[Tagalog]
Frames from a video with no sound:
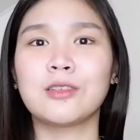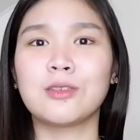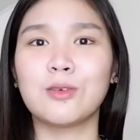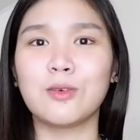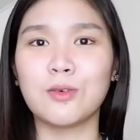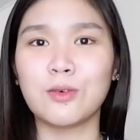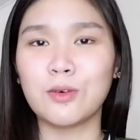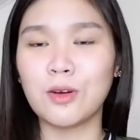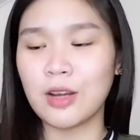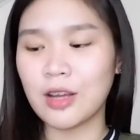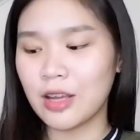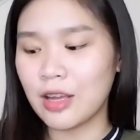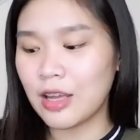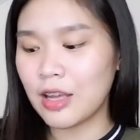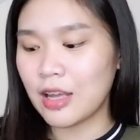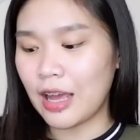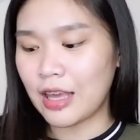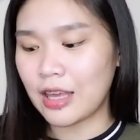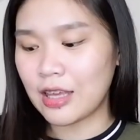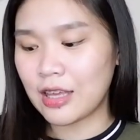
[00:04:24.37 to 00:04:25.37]
So,
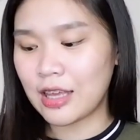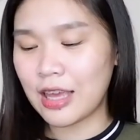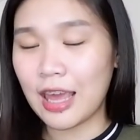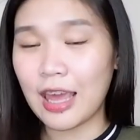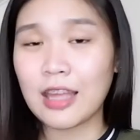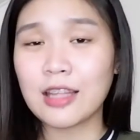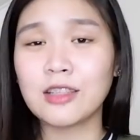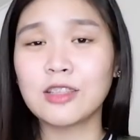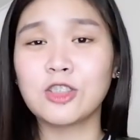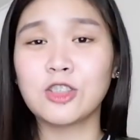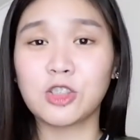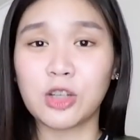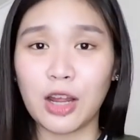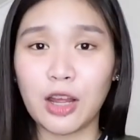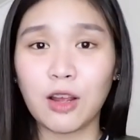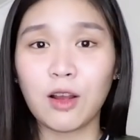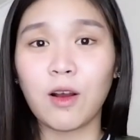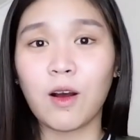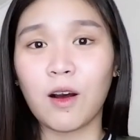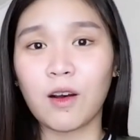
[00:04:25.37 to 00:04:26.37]
I can't
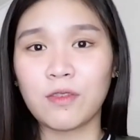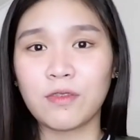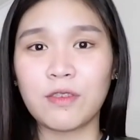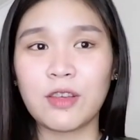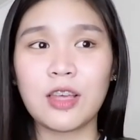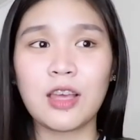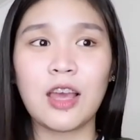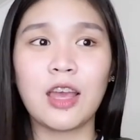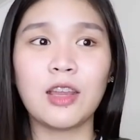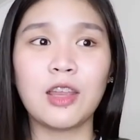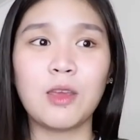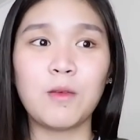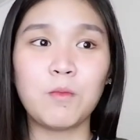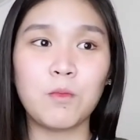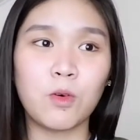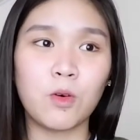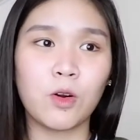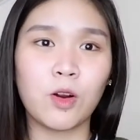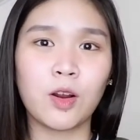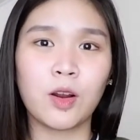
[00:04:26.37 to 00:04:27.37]
drink coffee
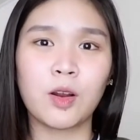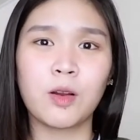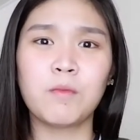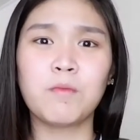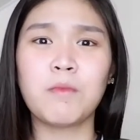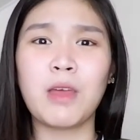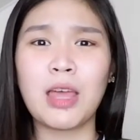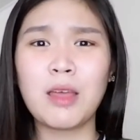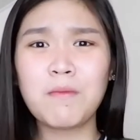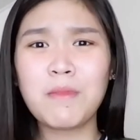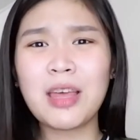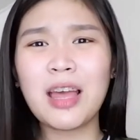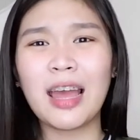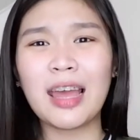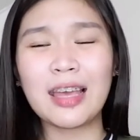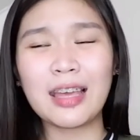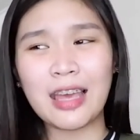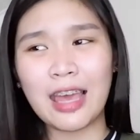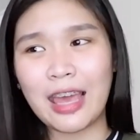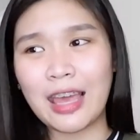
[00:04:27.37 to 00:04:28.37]
anymore. Maybe
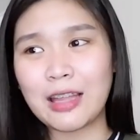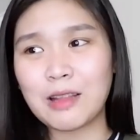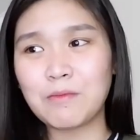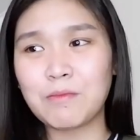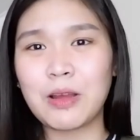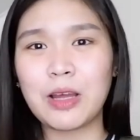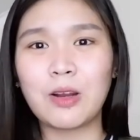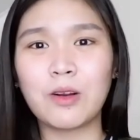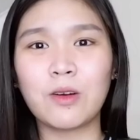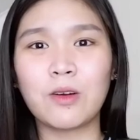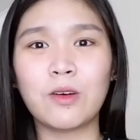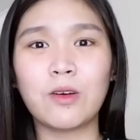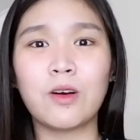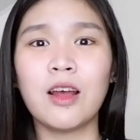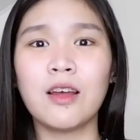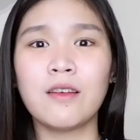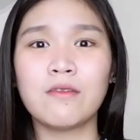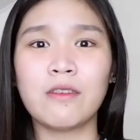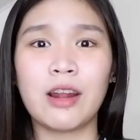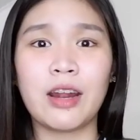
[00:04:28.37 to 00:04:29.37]
I can, pero
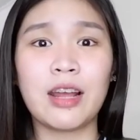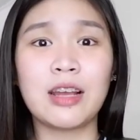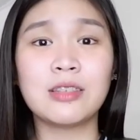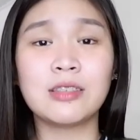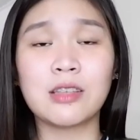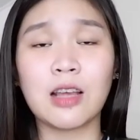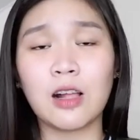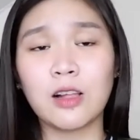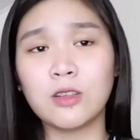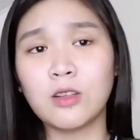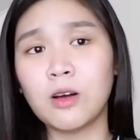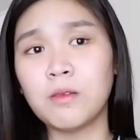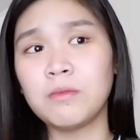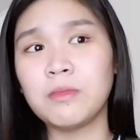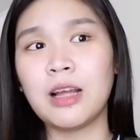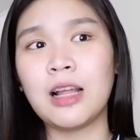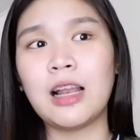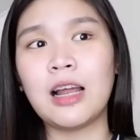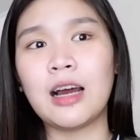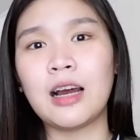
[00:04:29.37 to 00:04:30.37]
very
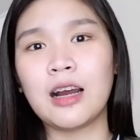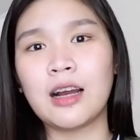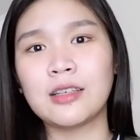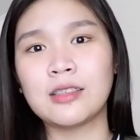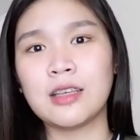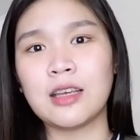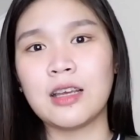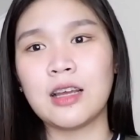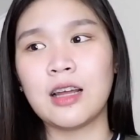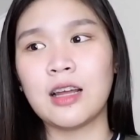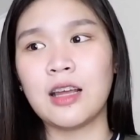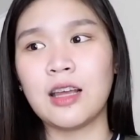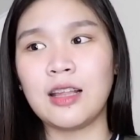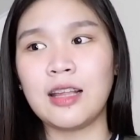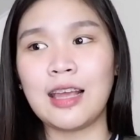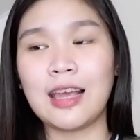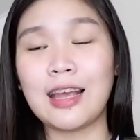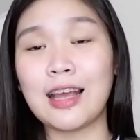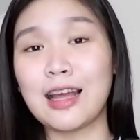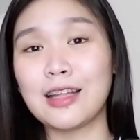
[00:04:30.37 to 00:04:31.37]
seldom na lang kasi nga
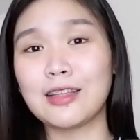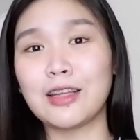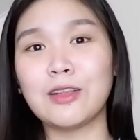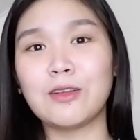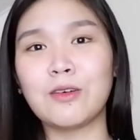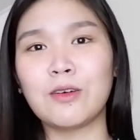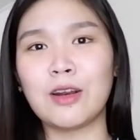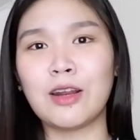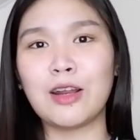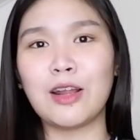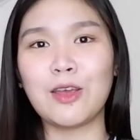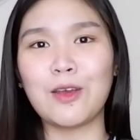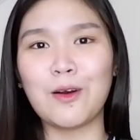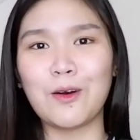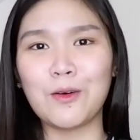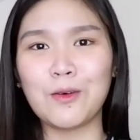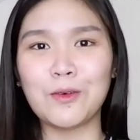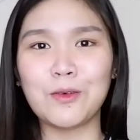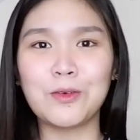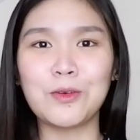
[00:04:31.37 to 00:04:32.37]
iniingatan ko rin
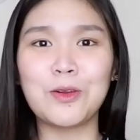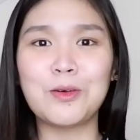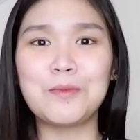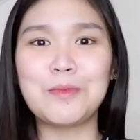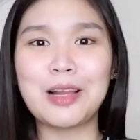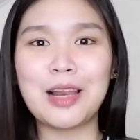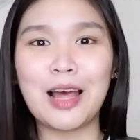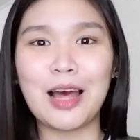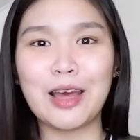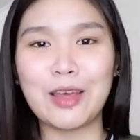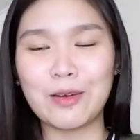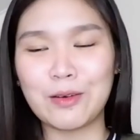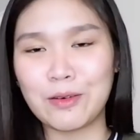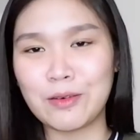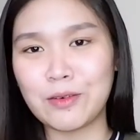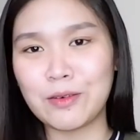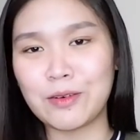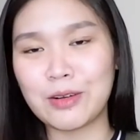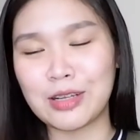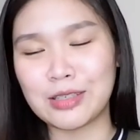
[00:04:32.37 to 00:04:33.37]
ayokong lumalayo
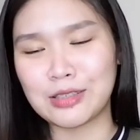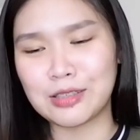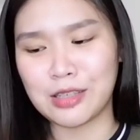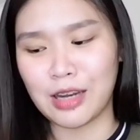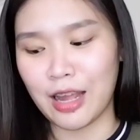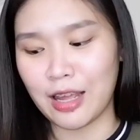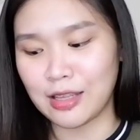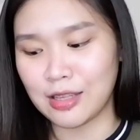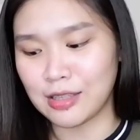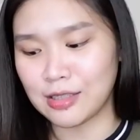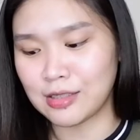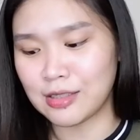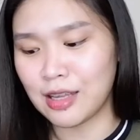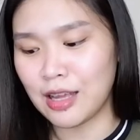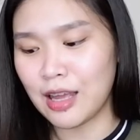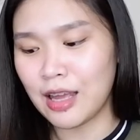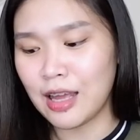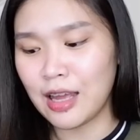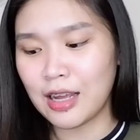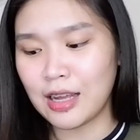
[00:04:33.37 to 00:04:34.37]
yung gastritis.
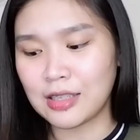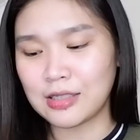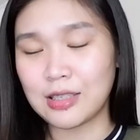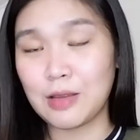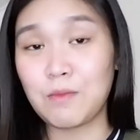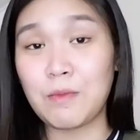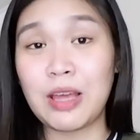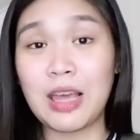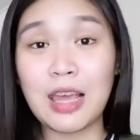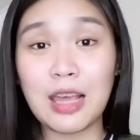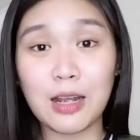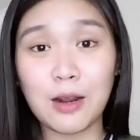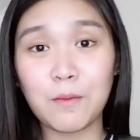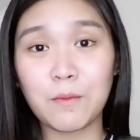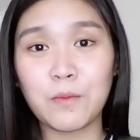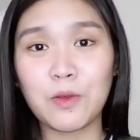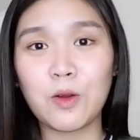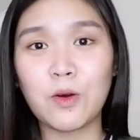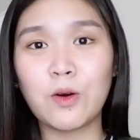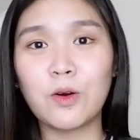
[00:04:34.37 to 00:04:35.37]
Kasi
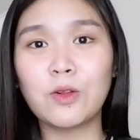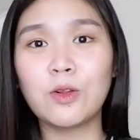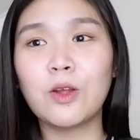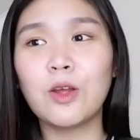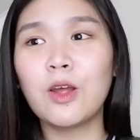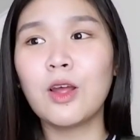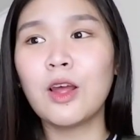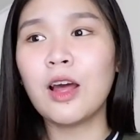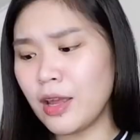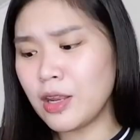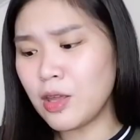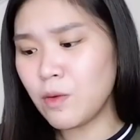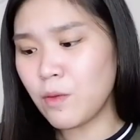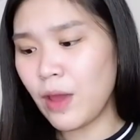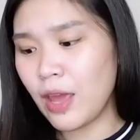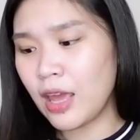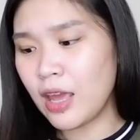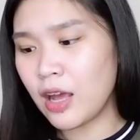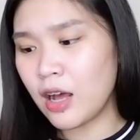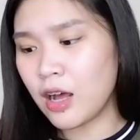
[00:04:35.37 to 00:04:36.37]
mahirap yon.
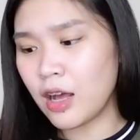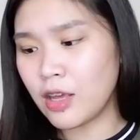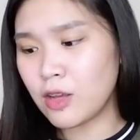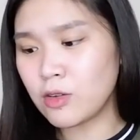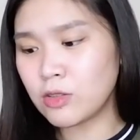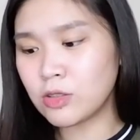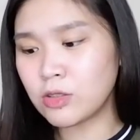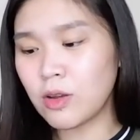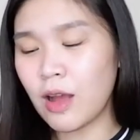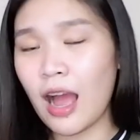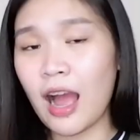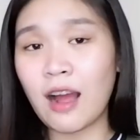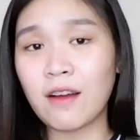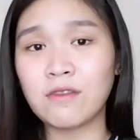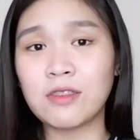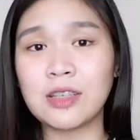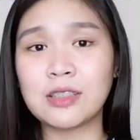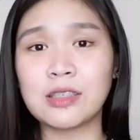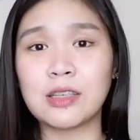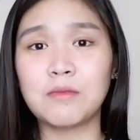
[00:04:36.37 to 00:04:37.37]
Anyway, uh, I used to
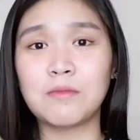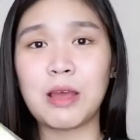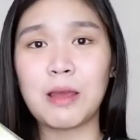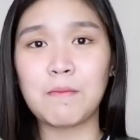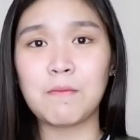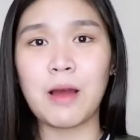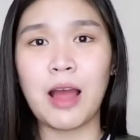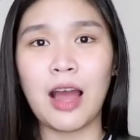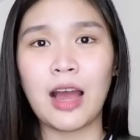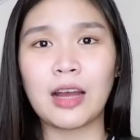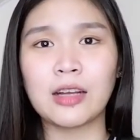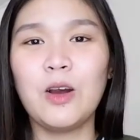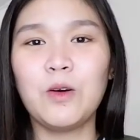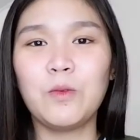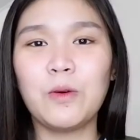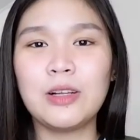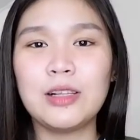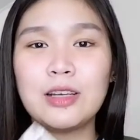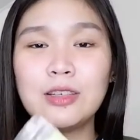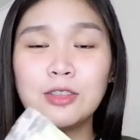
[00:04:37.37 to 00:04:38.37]
have this in my bag.
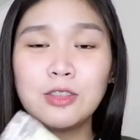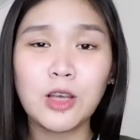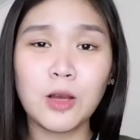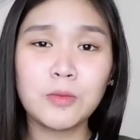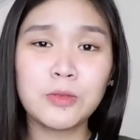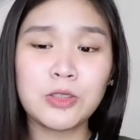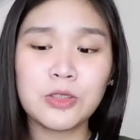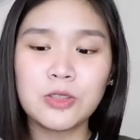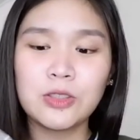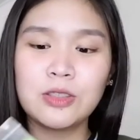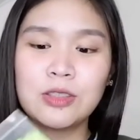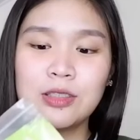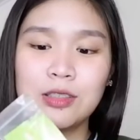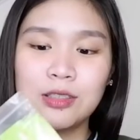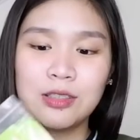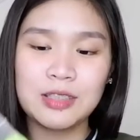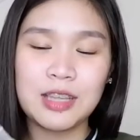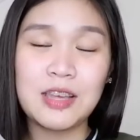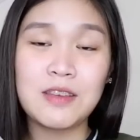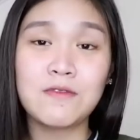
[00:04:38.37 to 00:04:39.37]
Well, I substitute
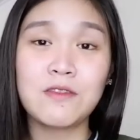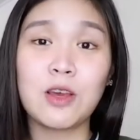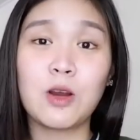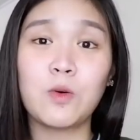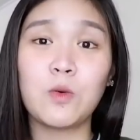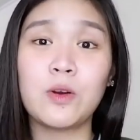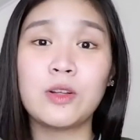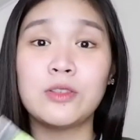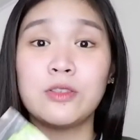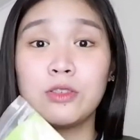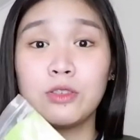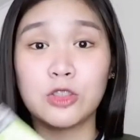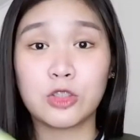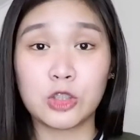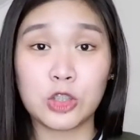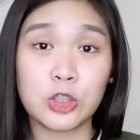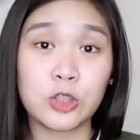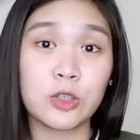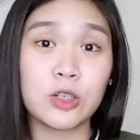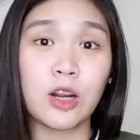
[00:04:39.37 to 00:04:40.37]
stevia with
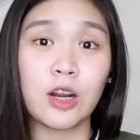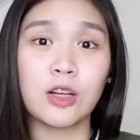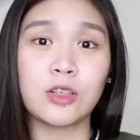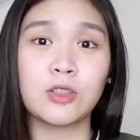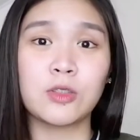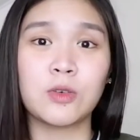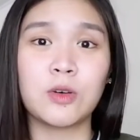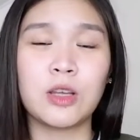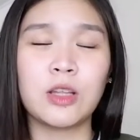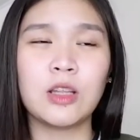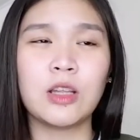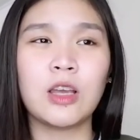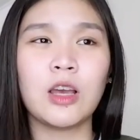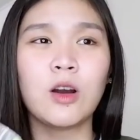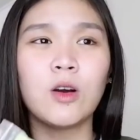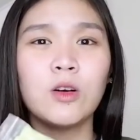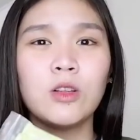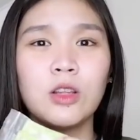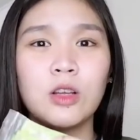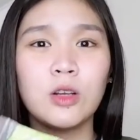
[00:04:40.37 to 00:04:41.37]
sugar. So, hindi
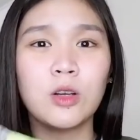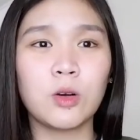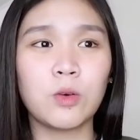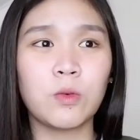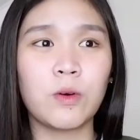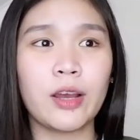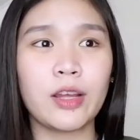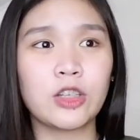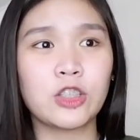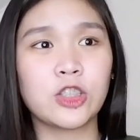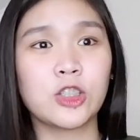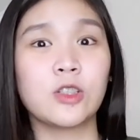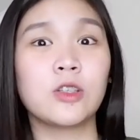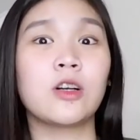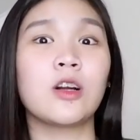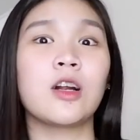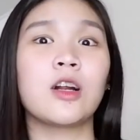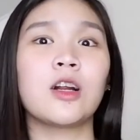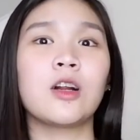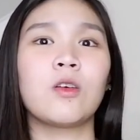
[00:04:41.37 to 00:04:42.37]
ako nag-white
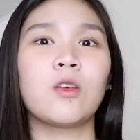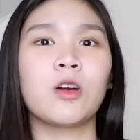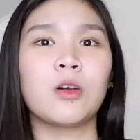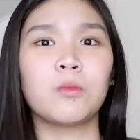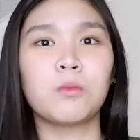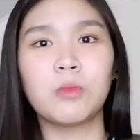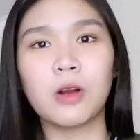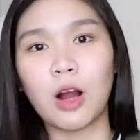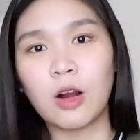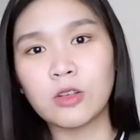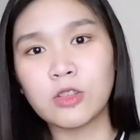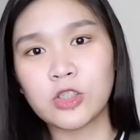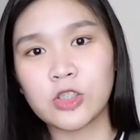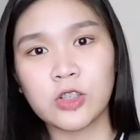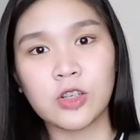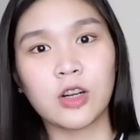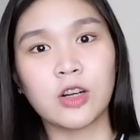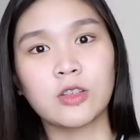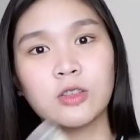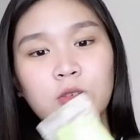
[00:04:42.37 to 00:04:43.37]
sugar or brown
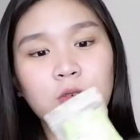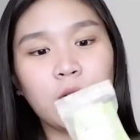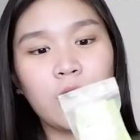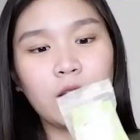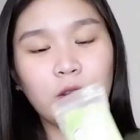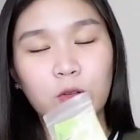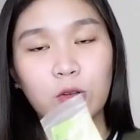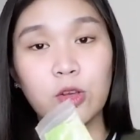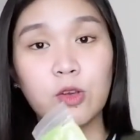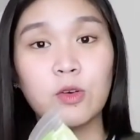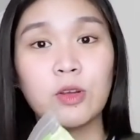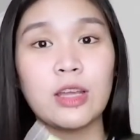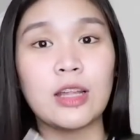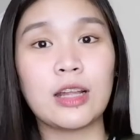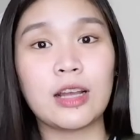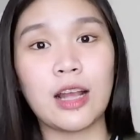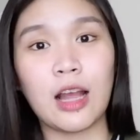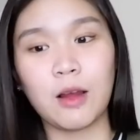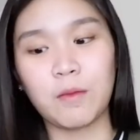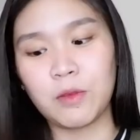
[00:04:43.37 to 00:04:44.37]
sugar. So, ito yung
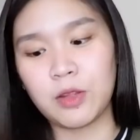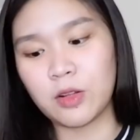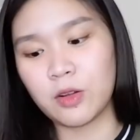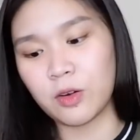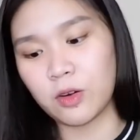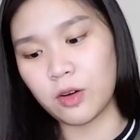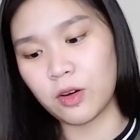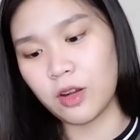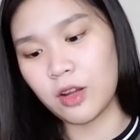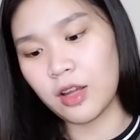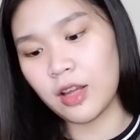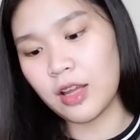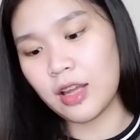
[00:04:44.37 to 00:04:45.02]
ginagamit ko.